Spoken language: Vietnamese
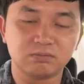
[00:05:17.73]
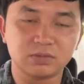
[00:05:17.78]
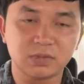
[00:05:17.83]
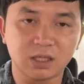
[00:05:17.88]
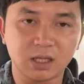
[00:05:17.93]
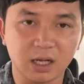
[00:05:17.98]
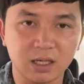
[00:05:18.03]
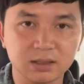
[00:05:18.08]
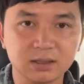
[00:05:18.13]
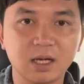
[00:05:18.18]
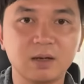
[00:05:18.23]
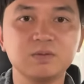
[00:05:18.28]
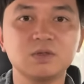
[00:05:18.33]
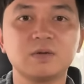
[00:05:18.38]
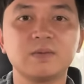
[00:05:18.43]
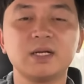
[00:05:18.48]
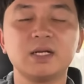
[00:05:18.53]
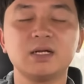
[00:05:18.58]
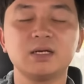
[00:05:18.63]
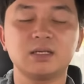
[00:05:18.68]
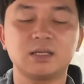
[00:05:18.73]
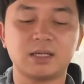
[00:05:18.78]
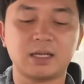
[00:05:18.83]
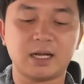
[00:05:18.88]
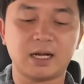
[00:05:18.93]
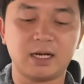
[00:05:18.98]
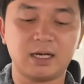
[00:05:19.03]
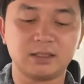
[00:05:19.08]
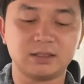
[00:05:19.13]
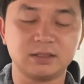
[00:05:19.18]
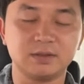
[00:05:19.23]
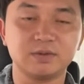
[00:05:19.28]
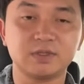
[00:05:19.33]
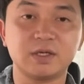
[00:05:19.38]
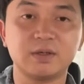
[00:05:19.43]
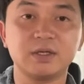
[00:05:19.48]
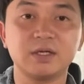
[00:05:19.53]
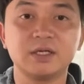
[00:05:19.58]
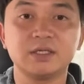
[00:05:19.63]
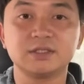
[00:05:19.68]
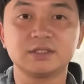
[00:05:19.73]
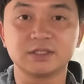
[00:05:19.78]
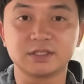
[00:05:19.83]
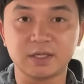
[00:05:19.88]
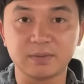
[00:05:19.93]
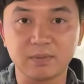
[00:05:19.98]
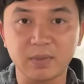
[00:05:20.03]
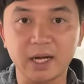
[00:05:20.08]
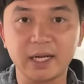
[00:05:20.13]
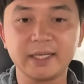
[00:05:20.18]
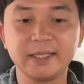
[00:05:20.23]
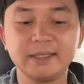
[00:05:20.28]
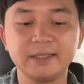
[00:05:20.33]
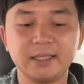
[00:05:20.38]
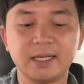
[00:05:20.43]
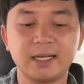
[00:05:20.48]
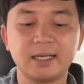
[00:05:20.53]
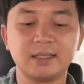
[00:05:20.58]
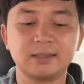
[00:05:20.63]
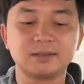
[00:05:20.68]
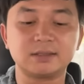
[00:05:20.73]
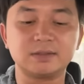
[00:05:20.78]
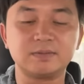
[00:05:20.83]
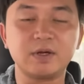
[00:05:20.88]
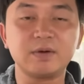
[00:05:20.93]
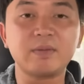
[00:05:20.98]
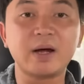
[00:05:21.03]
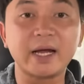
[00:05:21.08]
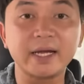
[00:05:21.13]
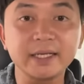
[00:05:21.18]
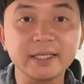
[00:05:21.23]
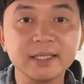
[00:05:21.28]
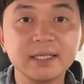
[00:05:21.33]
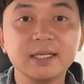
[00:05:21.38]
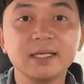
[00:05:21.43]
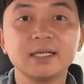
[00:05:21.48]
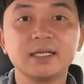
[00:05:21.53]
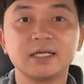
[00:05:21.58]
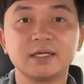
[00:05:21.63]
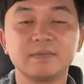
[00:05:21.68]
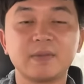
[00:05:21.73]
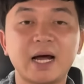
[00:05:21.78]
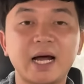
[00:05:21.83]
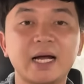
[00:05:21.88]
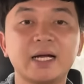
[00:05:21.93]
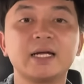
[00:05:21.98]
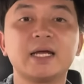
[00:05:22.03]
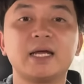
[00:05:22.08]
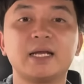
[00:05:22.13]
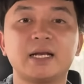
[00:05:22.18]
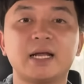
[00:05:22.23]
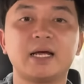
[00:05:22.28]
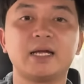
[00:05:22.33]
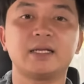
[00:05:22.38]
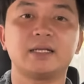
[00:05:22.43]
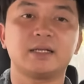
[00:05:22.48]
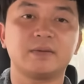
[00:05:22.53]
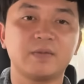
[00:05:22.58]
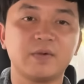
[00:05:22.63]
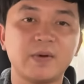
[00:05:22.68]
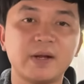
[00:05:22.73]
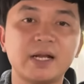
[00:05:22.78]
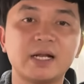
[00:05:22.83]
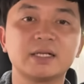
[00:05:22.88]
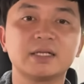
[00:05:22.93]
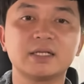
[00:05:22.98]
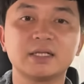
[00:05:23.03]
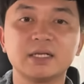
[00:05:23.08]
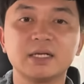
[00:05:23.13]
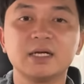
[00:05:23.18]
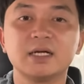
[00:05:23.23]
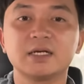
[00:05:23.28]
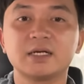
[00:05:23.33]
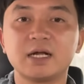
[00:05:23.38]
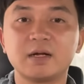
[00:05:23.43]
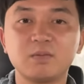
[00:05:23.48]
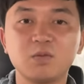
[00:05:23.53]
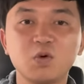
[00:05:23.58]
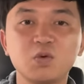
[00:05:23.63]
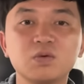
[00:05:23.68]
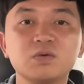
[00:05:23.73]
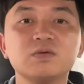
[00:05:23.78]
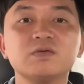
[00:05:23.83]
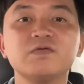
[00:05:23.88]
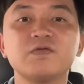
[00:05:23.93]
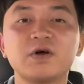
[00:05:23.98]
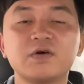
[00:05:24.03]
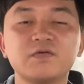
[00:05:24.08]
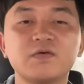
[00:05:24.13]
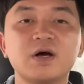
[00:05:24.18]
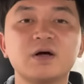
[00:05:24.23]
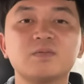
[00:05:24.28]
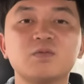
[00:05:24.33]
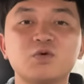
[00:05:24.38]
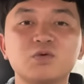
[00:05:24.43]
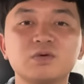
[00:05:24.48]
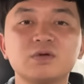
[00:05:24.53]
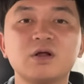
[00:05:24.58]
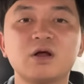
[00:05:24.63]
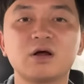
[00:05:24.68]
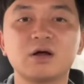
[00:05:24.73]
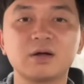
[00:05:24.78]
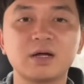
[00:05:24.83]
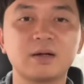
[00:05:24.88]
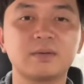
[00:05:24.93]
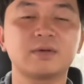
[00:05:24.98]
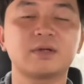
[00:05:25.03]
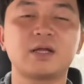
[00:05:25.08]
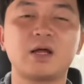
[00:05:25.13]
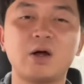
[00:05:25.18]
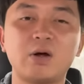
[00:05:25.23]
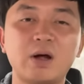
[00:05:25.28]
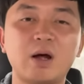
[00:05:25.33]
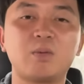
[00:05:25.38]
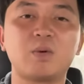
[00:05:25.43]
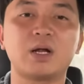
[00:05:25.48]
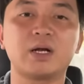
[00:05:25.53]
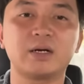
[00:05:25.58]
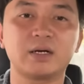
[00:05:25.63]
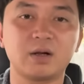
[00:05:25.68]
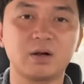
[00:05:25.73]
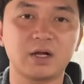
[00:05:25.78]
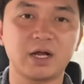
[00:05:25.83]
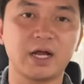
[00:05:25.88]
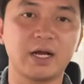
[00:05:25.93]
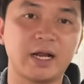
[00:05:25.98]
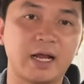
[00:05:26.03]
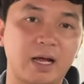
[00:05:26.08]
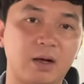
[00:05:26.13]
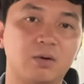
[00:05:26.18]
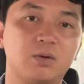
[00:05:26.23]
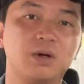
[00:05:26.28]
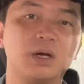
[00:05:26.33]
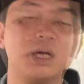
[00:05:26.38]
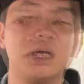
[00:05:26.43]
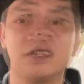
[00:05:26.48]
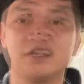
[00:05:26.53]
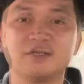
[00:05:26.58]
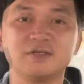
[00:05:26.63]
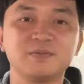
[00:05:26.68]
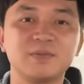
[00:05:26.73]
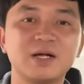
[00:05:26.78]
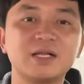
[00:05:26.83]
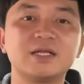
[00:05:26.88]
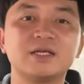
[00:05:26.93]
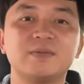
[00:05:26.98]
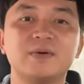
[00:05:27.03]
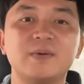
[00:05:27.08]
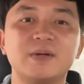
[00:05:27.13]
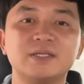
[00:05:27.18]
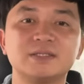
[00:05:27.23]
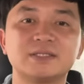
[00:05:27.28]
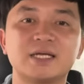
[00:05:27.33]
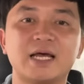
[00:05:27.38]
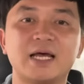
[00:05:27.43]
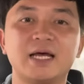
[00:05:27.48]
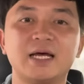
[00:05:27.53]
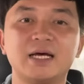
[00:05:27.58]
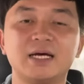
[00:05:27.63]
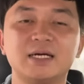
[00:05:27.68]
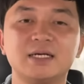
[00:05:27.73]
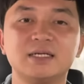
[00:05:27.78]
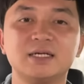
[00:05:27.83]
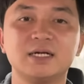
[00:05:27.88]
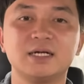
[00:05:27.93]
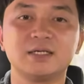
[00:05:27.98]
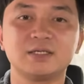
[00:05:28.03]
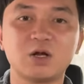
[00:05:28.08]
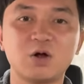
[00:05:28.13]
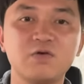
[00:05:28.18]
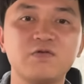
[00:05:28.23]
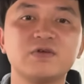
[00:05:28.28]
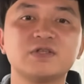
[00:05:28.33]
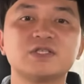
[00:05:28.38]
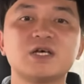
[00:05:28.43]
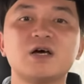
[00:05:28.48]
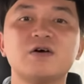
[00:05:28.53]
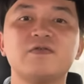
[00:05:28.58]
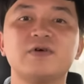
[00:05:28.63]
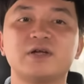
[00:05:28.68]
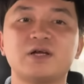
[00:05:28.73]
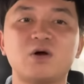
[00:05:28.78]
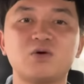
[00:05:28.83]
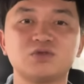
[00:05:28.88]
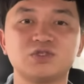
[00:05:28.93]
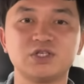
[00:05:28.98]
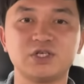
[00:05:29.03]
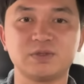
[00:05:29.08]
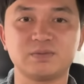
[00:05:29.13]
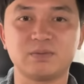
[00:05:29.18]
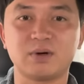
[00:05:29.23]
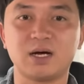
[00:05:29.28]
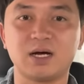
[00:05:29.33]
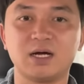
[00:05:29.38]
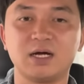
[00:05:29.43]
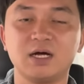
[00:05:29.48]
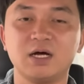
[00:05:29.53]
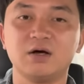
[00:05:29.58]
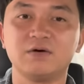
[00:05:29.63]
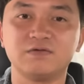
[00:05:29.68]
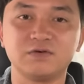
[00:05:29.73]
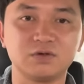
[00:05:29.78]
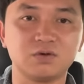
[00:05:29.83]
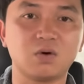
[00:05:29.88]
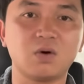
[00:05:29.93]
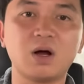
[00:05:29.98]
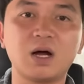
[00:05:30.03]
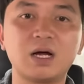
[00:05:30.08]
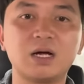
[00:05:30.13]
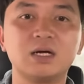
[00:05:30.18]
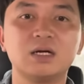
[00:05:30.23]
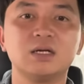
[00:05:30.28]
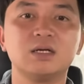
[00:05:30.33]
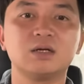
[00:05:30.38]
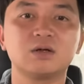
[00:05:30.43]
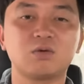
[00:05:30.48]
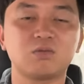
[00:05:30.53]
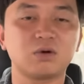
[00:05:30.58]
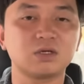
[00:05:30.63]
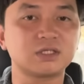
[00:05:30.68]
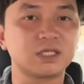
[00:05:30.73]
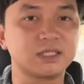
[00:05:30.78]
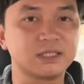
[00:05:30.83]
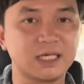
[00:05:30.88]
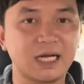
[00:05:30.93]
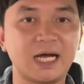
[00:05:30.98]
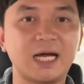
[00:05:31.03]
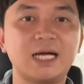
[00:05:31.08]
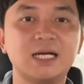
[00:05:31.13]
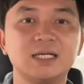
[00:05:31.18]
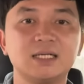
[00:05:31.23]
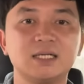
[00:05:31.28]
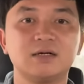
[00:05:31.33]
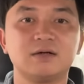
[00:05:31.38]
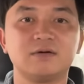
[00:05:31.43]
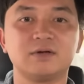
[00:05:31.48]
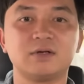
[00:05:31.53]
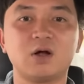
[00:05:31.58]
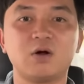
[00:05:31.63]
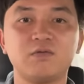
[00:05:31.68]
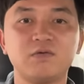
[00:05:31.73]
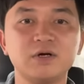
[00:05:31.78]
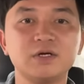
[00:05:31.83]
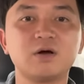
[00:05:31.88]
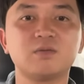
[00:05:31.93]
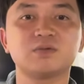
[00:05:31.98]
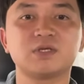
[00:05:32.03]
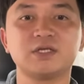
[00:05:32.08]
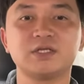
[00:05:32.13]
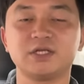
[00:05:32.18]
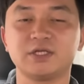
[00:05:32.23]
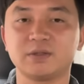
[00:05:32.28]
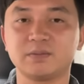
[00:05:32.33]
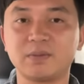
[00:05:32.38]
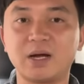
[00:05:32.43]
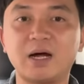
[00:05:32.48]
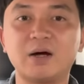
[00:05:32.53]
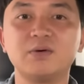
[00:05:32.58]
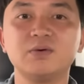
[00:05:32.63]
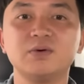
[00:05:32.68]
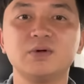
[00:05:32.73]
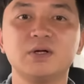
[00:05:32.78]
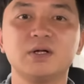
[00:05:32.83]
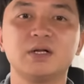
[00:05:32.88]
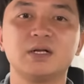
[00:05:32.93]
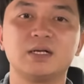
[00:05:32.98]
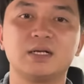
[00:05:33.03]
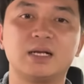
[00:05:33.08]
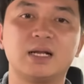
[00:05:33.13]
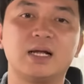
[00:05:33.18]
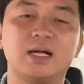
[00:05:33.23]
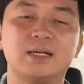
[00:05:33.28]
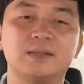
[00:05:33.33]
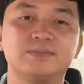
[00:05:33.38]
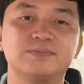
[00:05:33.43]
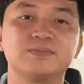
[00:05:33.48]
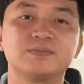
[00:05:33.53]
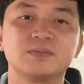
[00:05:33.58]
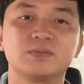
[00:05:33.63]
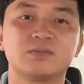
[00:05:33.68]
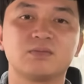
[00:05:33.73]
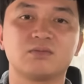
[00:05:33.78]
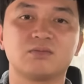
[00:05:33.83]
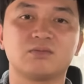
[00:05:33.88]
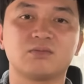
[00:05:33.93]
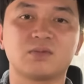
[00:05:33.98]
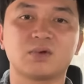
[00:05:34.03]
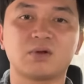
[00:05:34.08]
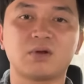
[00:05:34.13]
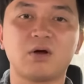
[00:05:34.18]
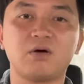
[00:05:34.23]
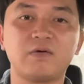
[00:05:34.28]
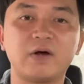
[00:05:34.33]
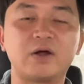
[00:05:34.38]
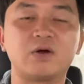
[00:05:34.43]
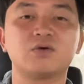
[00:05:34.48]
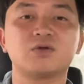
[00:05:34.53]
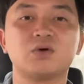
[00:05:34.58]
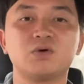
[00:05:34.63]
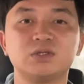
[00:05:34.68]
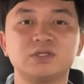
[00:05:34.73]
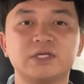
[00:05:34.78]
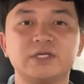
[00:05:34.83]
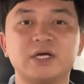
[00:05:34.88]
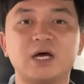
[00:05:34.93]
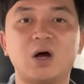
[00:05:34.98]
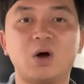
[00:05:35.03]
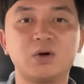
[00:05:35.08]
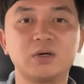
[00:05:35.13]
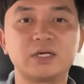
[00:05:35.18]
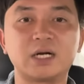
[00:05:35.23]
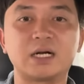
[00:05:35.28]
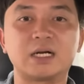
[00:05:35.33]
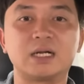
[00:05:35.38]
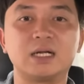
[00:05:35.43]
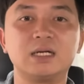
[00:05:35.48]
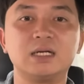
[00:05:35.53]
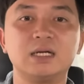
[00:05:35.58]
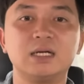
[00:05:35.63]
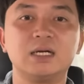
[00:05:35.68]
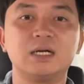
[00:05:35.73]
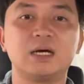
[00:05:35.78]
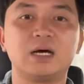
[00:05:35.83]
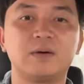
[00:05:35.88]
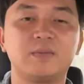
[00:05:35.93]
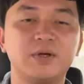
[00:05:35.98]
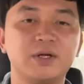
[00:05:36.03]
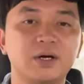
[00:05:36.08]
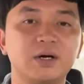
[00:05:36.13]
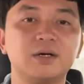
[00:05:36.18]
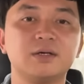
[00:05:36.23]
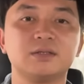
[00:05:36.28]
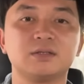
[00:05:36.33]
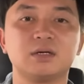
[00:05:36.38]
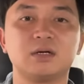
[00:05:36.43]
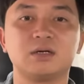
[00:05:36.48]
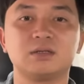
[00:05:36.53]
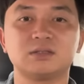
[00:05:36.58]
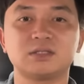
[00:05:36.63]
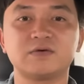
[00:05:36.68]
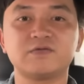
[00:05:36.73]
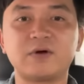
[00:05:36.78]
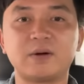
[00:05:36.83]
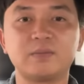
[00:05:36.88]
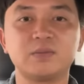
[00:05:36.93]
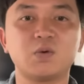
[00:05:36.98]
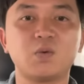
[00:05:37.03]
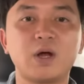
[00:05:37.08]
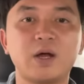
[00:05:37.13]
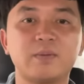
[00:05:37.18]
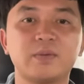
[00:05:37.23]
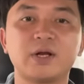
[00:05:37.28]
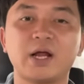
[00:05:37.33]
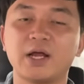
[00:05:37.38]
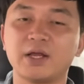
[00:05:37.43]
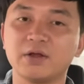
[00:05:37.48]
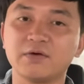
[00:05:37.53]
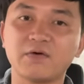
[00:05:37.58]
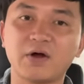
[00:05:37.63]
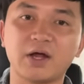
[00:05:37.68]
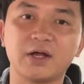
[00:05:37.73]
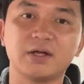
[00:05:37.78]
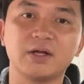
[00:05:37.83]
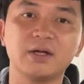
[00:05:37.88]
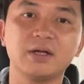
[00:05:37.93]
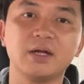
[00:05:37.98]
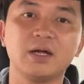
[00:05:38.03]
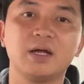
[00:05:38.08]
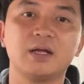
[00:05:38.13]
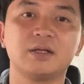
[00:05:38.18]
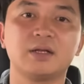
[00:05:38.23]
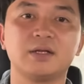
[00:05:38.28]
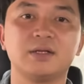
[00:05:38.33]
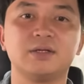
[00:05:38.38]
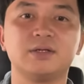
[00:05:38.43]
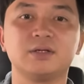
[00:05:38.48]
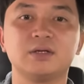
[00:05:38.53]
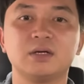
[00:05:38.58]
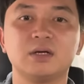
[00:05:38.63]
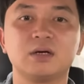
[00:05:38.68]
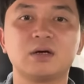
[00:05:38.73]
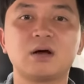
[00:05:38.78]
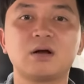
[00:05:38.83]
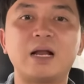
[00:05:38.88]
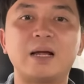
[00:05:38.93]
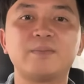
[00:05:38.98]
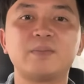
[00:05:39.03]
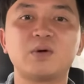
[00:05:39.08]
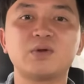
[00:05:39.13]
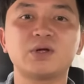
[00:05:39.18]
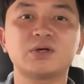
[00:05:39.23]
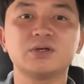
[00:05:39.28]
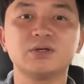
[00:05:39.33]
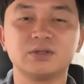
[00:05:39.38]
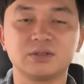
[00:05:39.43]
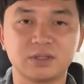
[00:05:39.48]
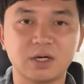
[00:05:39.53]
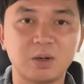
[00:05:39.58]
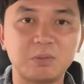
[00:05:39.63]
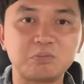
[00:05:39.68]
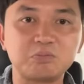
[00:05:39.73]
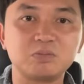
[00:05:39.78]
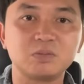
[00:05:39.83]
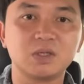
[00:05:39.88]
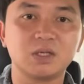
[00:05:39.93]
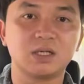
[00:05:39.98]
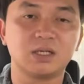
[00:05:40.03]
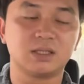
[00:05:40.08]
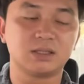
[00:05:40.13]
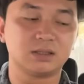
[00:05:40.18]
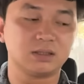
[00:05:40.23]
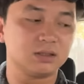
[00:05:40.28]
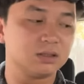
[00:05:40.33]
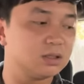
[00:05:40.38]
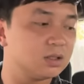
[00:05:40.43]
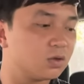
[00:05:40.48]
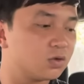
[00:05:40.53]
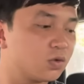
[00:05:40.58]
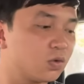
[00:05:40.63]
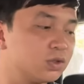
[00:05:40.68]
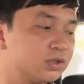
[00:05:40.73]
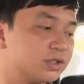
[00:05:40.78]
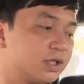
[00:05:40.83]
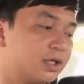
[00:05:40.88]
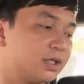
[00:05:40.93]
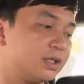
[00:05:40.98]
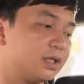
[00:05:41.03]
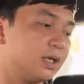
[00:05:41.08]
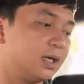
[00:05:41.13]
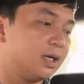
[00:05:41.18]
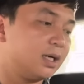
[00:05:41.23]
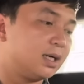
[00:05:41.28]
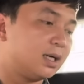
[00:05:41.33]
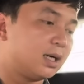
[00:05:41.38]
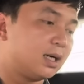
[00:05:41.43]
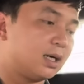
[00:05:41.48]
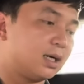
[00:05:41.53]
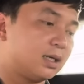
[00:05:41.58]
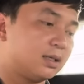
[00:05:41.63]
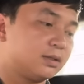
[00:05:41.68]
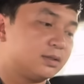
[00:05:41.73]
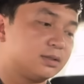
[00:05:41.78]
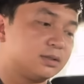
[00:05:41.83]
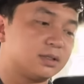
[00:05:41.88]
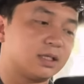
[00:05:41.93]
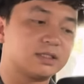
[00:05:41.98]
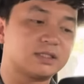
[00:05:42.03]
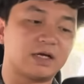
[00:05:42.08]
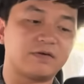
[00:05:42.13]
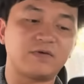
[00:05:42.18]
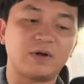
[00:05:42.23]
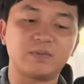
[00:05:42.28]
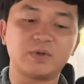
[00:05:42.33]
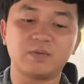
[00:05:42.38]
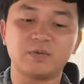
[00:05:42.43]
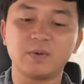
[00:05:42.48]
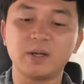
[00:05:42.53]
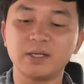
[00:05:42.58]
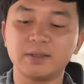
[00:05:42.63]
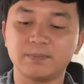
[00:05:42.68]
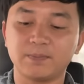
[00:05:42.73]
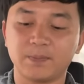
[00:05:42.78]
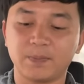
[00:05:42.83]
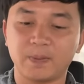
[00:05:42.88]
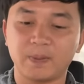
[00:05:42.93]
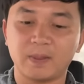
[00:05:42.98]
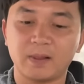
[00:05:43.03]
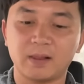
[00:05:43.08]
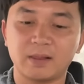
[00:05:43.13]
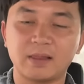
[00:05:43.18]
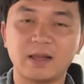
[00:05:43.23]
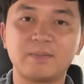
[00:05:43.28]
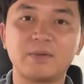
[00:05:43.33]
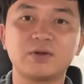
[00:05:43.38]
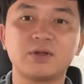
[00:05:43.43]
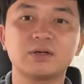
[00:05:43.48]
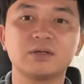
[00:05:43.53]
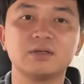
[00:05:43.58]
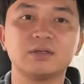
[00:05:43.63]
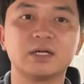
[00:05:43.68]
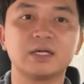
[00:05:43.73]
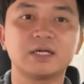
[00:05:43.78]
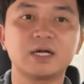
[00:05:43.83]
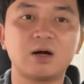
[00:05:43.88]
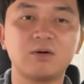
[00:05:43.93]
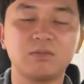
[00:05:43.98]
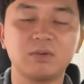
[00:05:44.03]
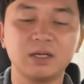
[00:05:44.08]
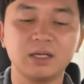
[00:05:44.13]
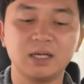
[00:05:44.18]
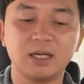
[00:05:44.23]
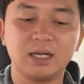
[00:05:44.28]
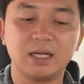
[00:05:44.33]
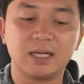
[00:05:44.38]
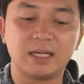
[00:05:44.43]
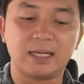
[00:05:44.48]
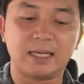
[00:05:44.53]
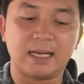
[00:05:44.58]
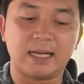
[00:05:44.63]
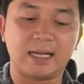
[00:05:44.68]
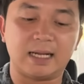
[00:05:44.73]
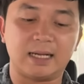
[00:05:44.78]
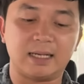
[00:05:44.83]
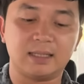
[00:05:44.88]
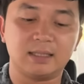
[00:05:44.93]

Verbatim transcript: hớt tóc cho bé Đức hay là sửa xe sửa xe máy hay là sửa máy may ba nghề này BB đang đang muốn phân vân muốn cho các cháu học đến nghề nào thì trước mắt thì BB sẽ nói với sơ về câu chuyện mà vừa qua nó cũng có xảy ra đối với công ty Thịnh Bảo là Ừ, có vài cô chú anh chị hỏi rằng á à, Bi ơi à, sản phẩm của em rẻ như vậy ấy, thì có đảm bảo chất lượng không à, thưa cô chú anh chị à, cái sản phẩm nhà Bi đảm bảo chất lượng hay không ấy là